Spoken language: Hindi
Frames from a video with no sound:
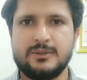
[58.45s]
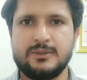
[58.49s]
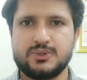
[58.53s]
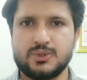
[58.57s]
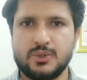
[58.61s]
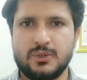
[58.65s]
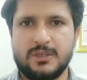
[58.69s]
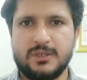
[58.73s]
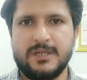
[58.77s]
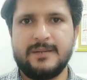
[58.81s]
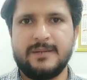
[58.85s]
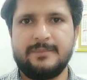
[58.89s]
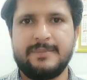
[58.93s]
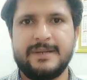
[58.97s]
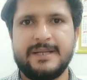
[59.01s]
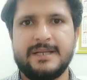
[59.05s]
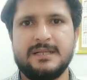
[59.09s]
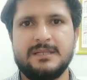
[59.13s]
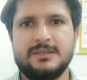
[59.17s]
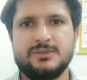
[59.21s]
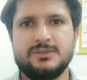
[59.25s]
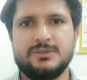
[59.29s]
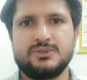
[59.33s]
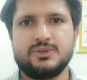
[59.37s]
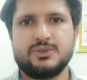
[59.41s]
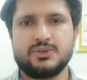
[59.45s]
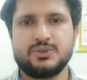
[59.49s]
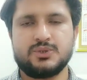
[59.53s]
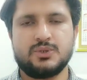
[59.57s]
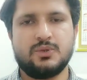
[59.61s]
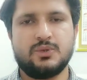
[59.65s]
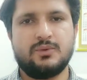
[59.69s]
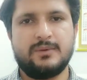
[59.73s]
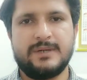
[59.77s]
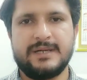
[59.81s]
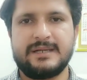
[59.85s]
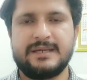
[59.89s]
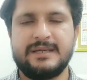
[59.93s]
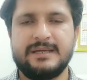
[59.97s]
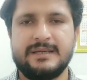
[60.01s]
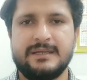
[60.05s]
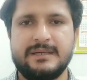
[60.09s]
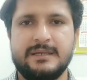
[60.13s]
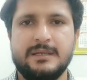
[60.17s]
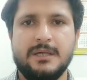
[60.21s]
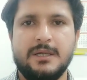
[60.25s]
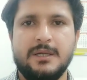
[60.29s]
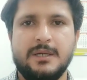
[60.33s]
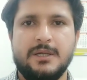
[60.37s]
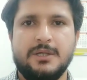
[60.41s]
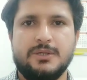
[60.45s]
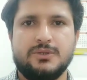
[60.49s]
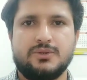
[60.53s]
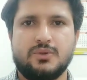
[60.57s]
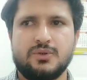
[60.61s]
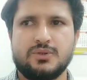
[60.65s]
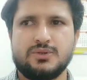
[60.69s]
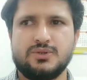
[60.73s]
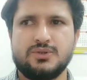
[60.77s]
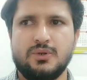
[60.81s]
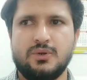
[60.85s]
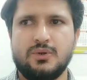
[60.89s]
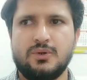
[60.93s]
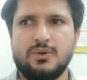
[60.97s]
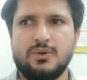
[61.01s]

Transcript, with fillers: सोलर पैनल 100 सौ वाट के तो दो